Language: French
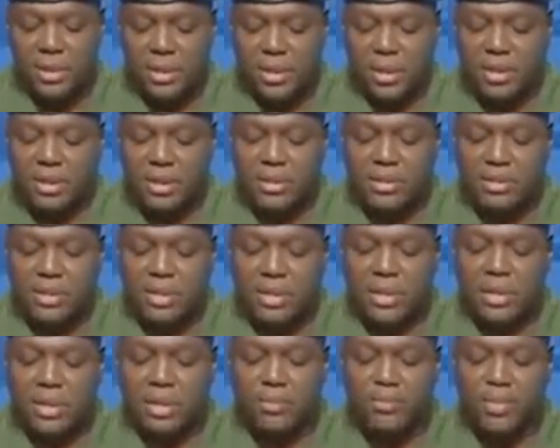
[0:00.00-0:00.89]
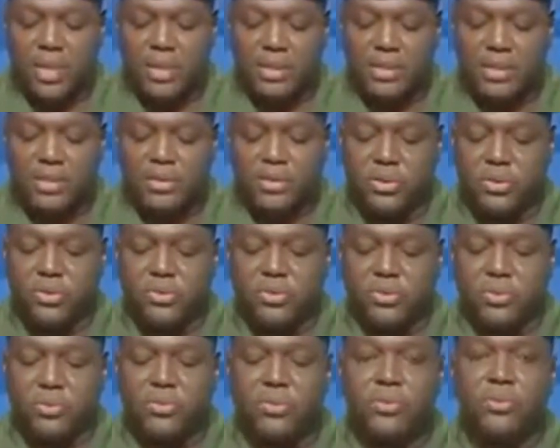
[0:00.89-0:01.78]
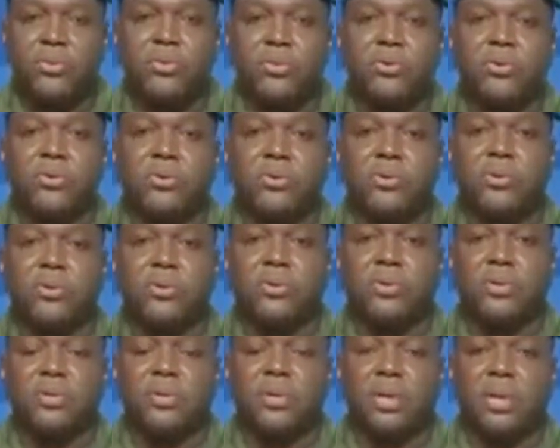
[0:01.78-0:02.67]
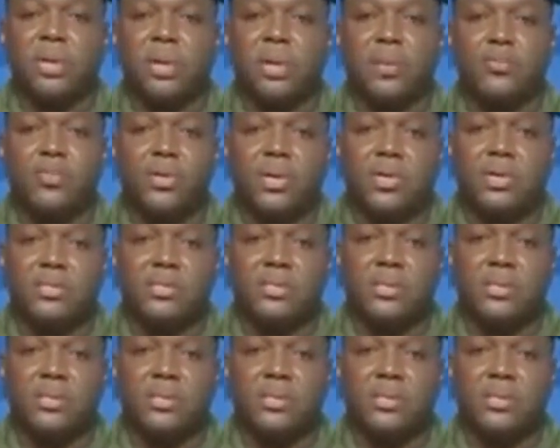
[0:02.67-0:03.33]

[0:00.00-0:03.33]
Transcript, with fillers: a risqué la partition et la menace